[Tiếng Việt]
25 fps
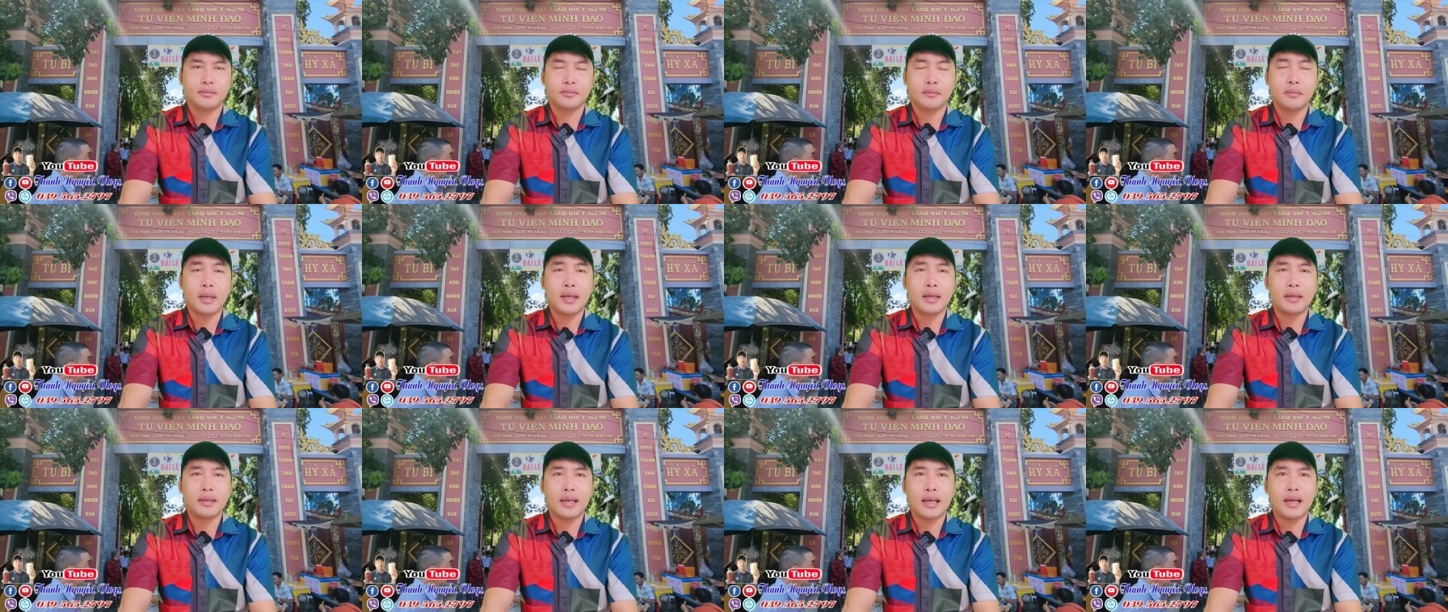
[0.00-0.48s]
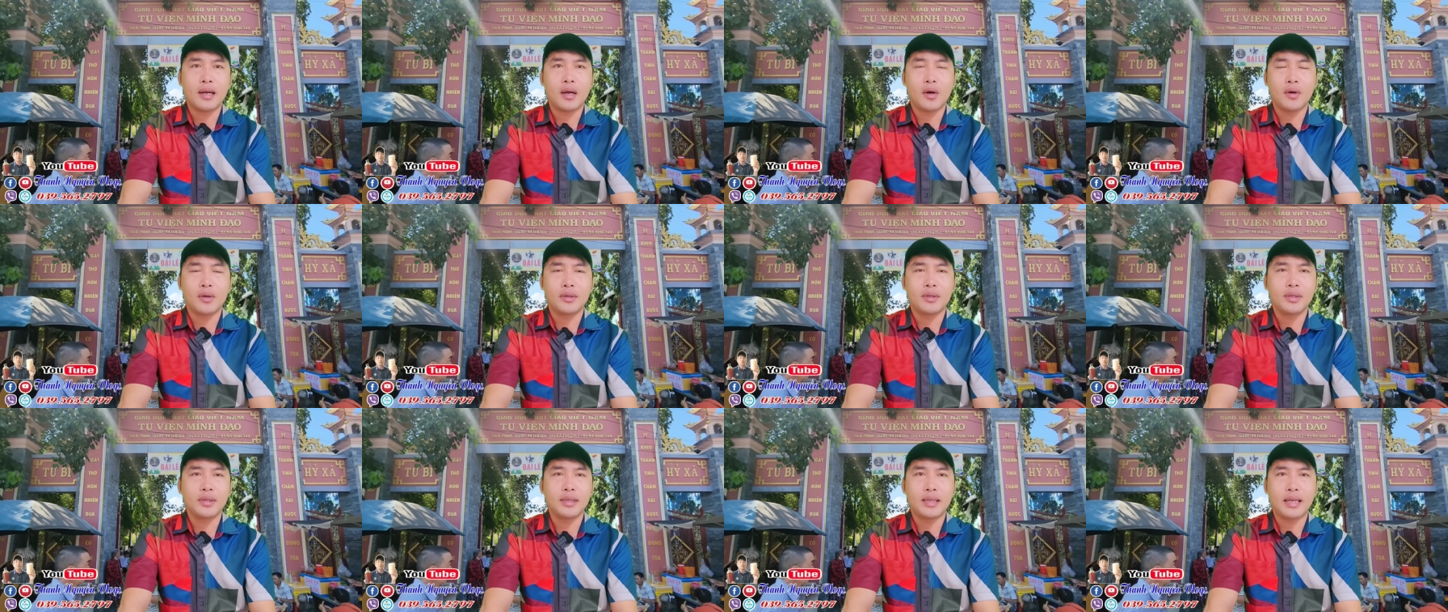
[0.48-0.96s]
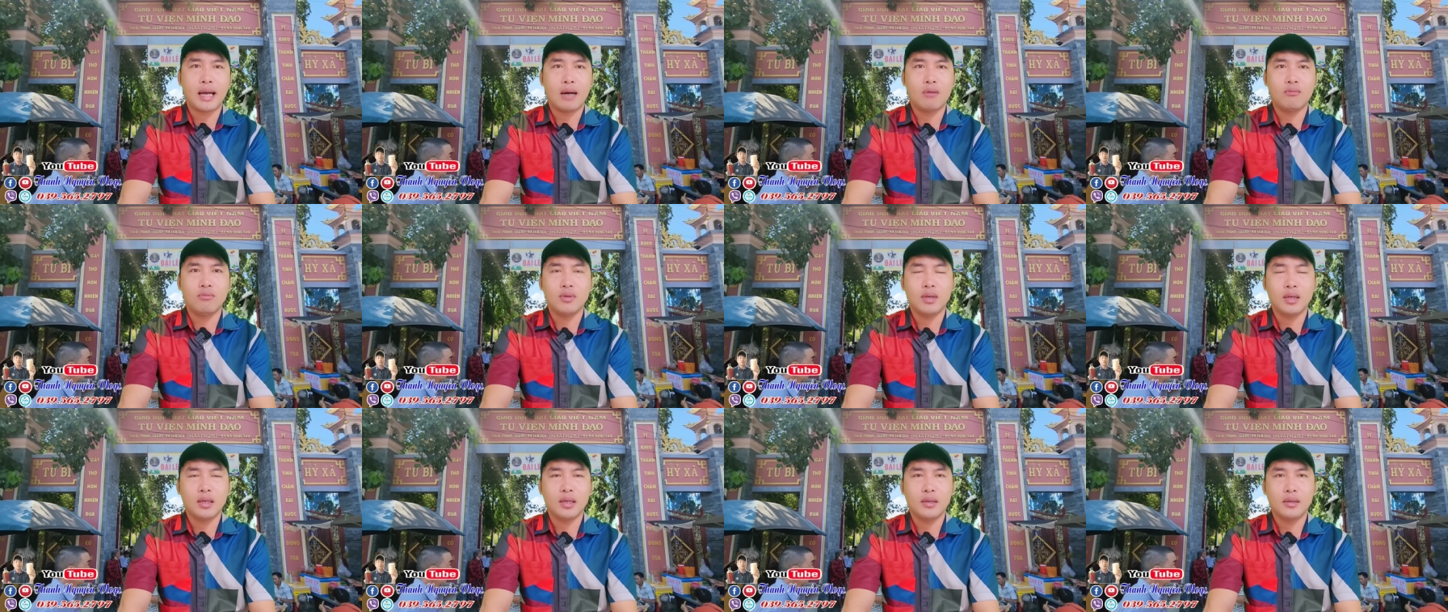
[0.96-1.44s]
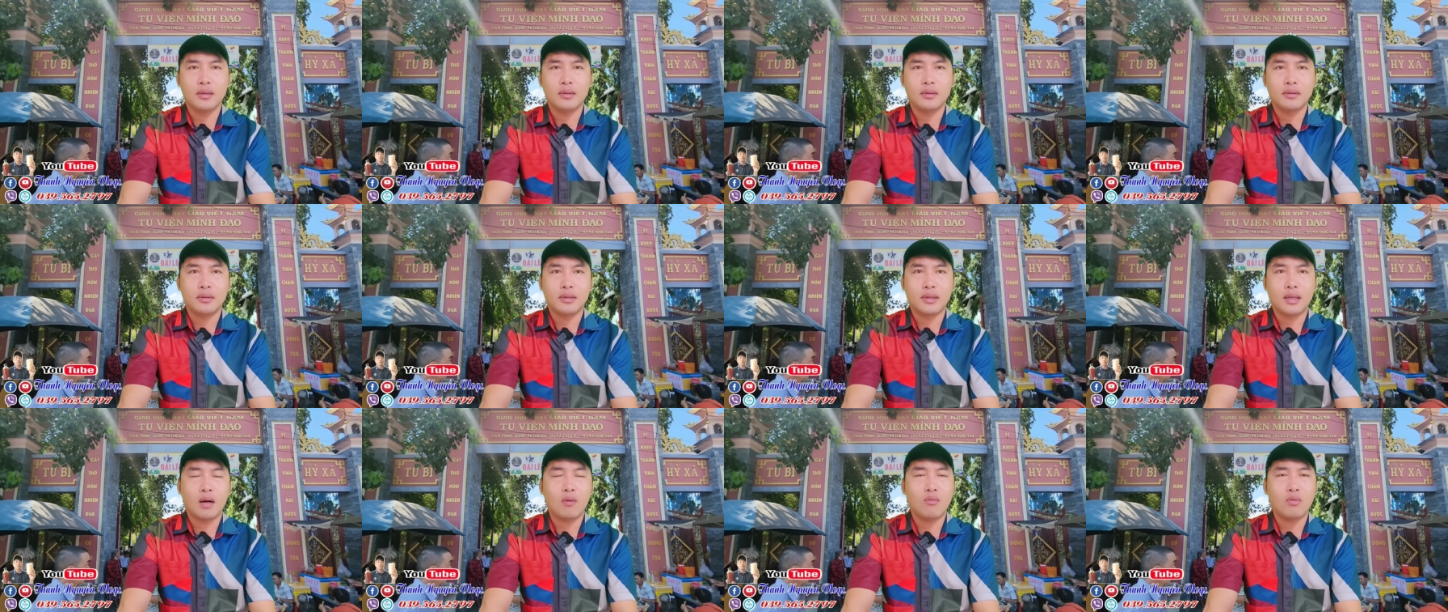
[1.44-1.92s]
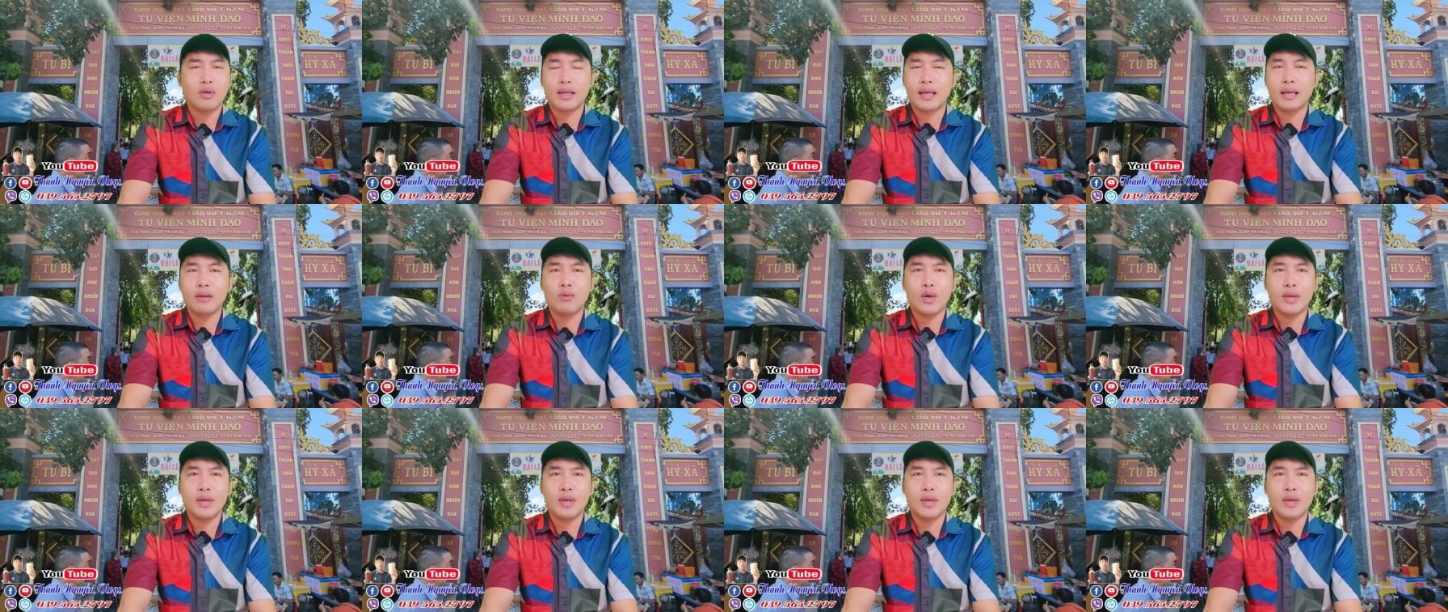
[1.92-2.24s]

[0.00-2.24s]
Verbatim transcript: mình đã ngồi trước cổng đó không có thể